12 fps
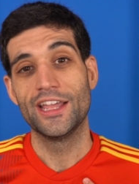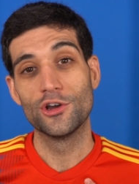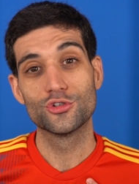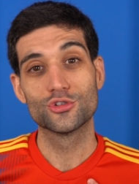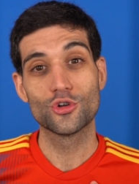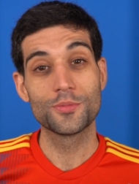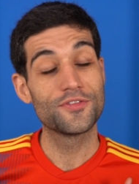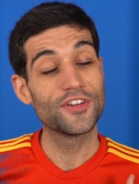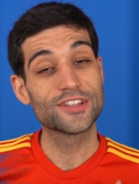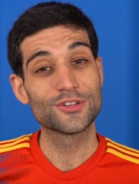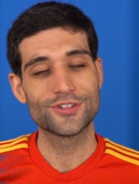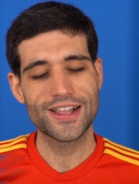eu estou com uma
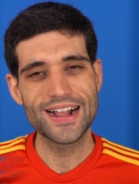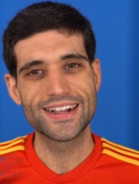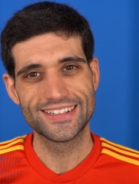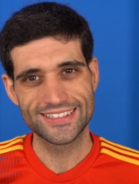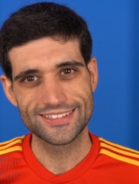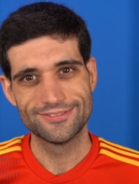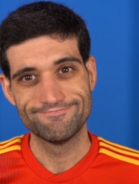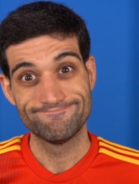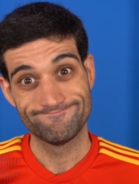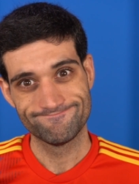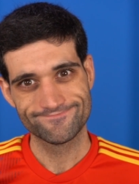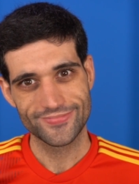infecção de garganta. Que
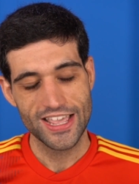merda,